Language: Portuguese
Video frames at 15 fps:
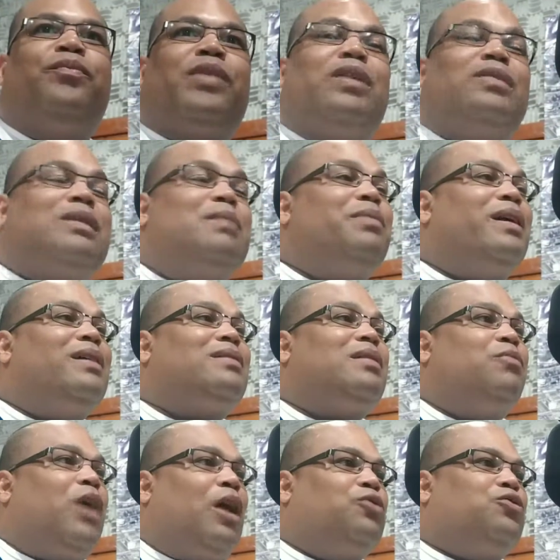que eu sempre
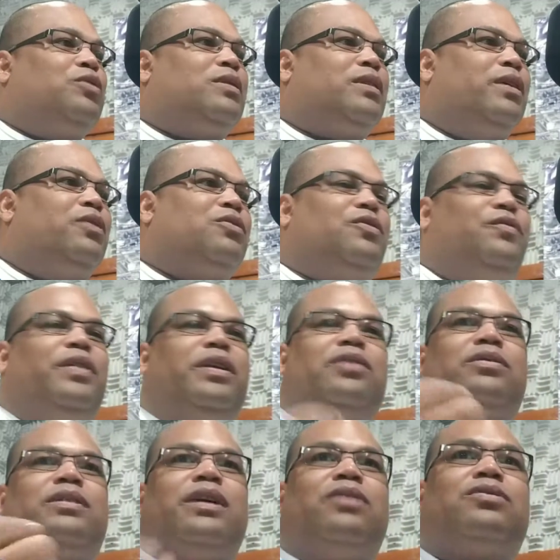recebo áudios seus,
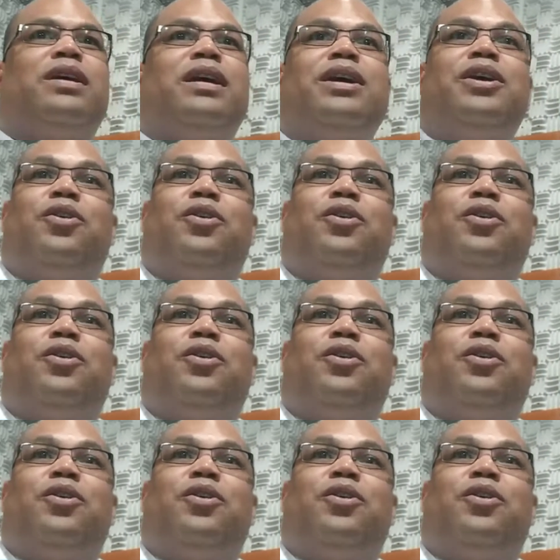vídeos seus,